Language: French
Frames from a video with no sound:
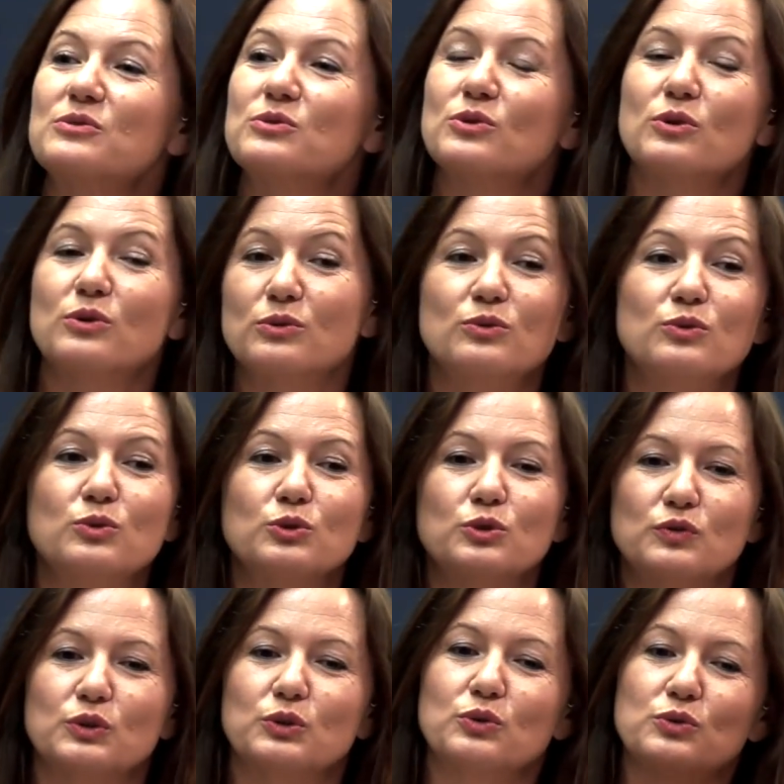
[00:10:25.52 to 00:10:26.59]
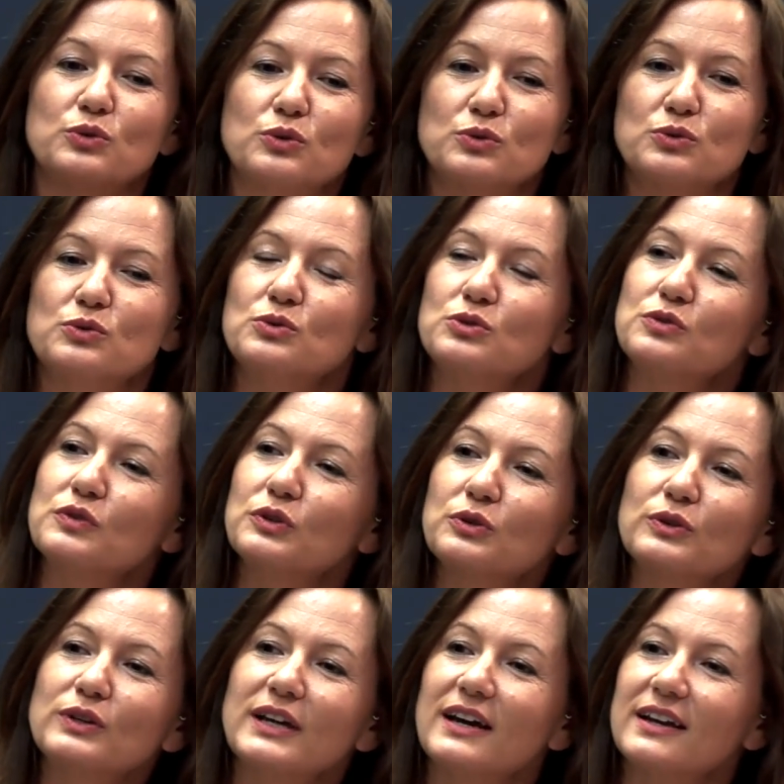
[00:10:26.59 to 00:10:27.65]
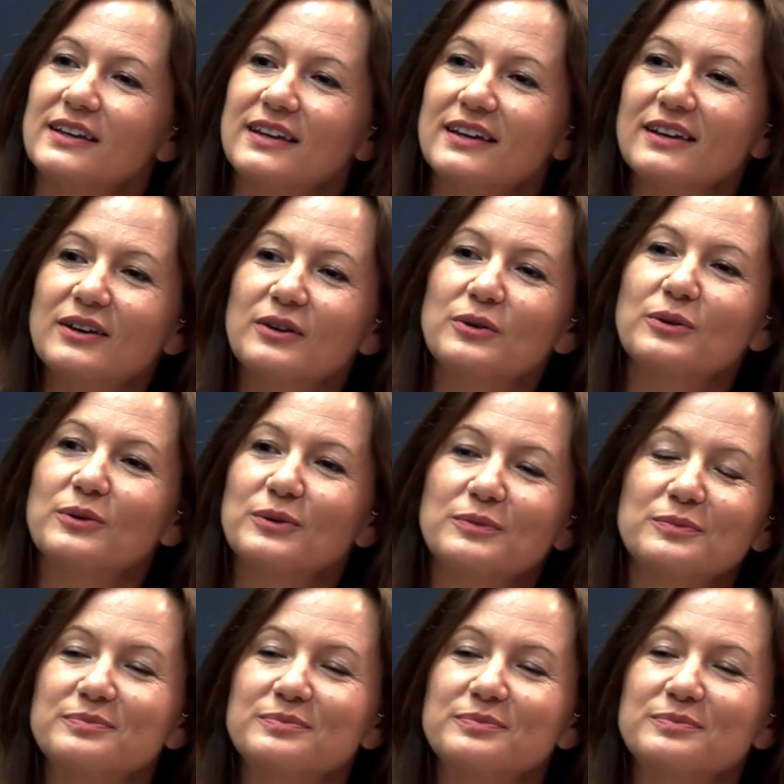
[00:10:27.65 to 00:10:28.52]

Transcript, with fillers: au, cours de votre cursus, de votre carrière. Euh,